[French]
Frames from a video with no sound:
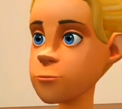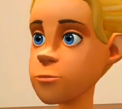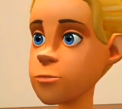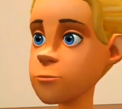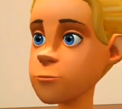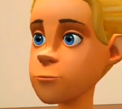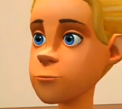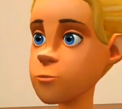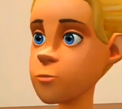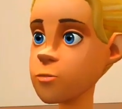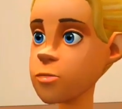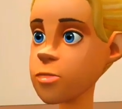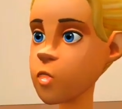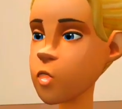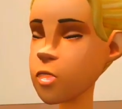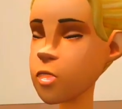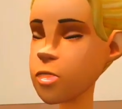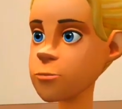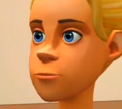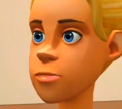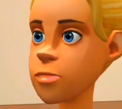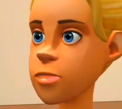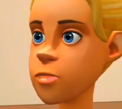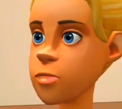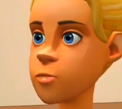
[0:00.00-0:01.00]
Je te
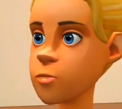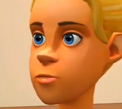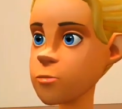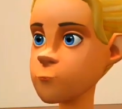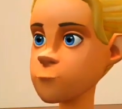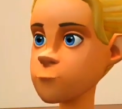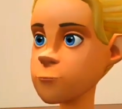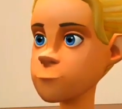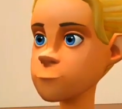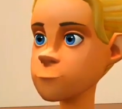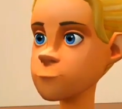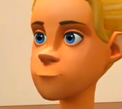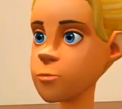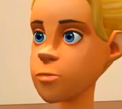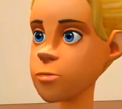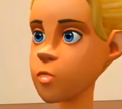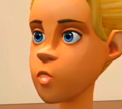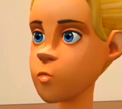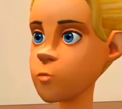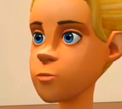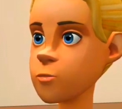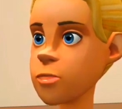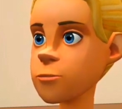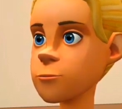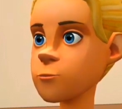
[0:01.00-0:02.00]
rappelle que nous sommes
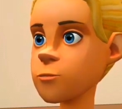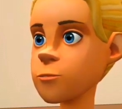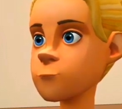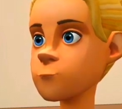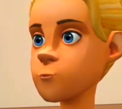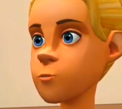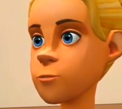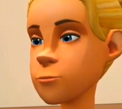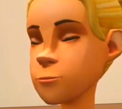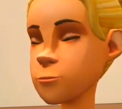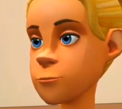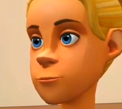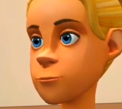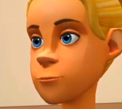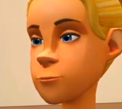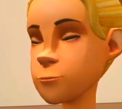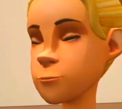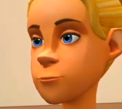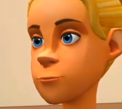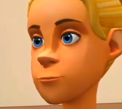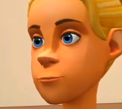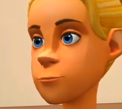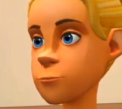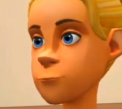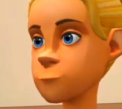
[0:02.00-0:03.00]
voisins.
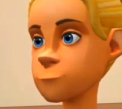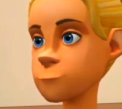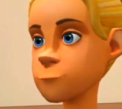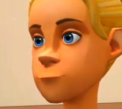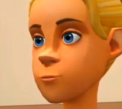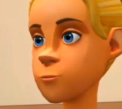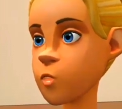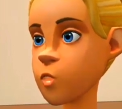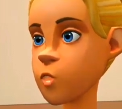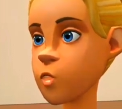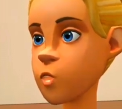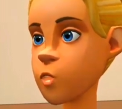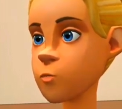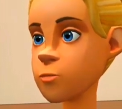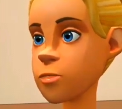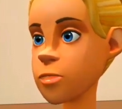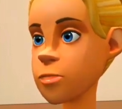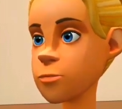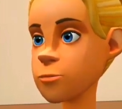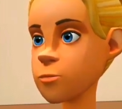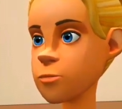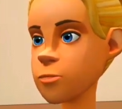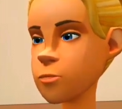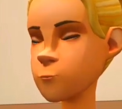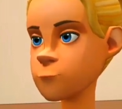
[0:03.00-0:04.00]
D'accord
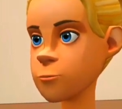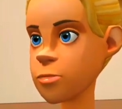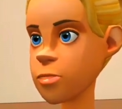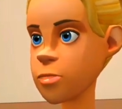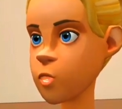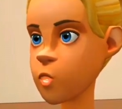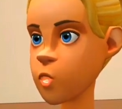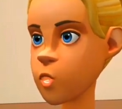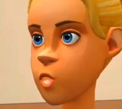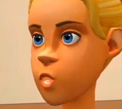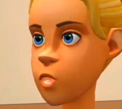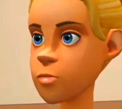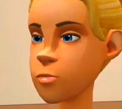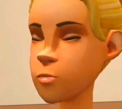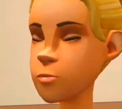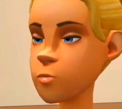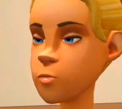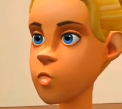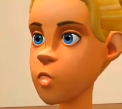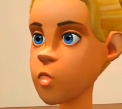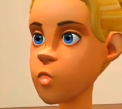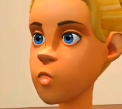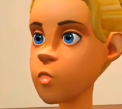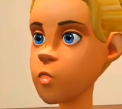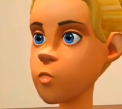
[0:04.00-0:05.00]
On n'est pas un
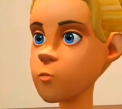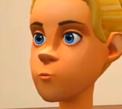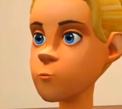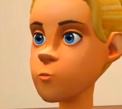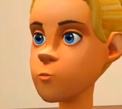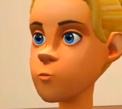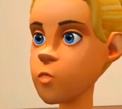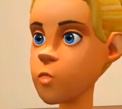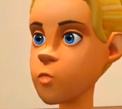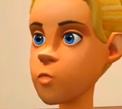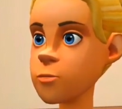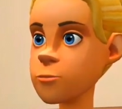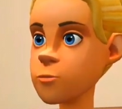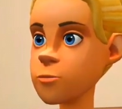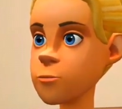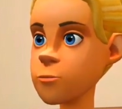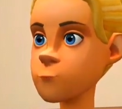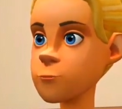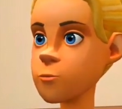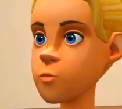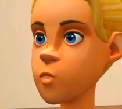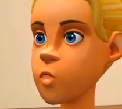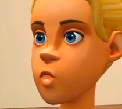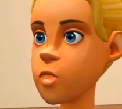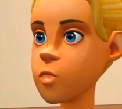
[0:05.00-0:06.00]
couple, on est juste
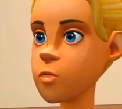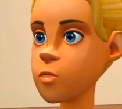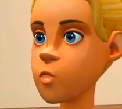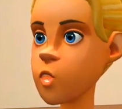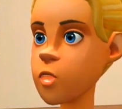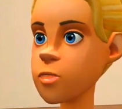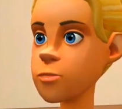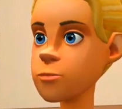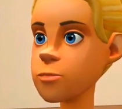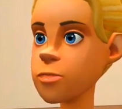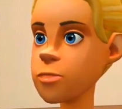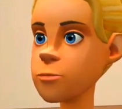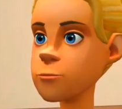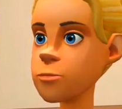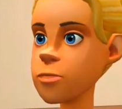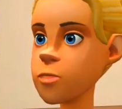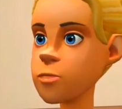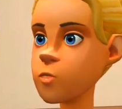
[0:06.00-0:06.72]
voisins si tu